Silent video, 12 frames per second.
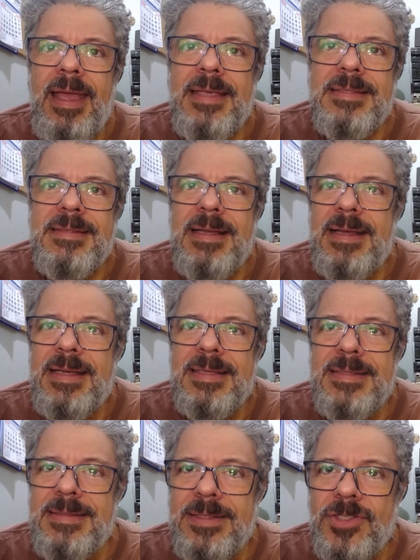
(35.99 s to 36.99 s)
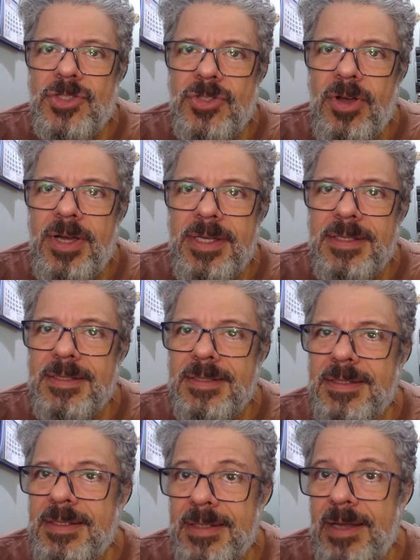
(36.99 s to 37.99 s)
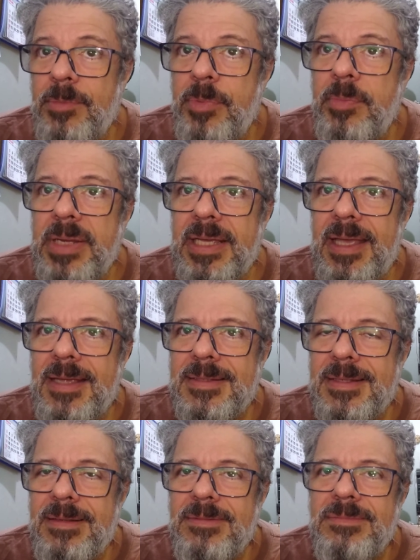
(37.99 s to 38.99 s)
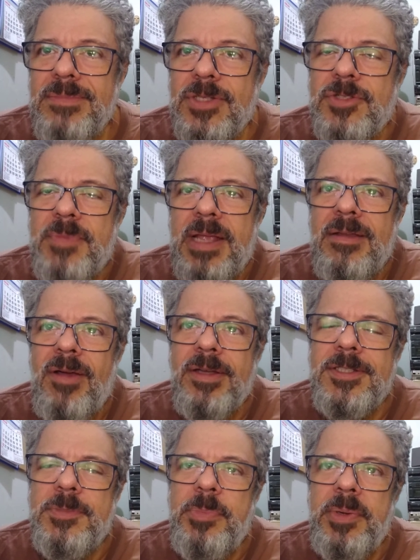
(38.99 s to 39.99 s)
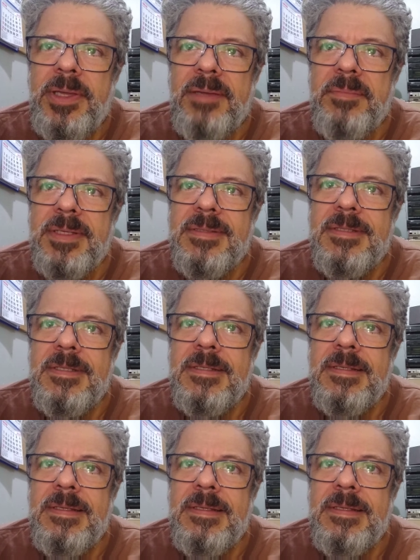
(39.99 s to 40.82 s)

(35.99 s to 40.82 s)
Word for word: Estas histórias que não publiquei são meus melhores poemas.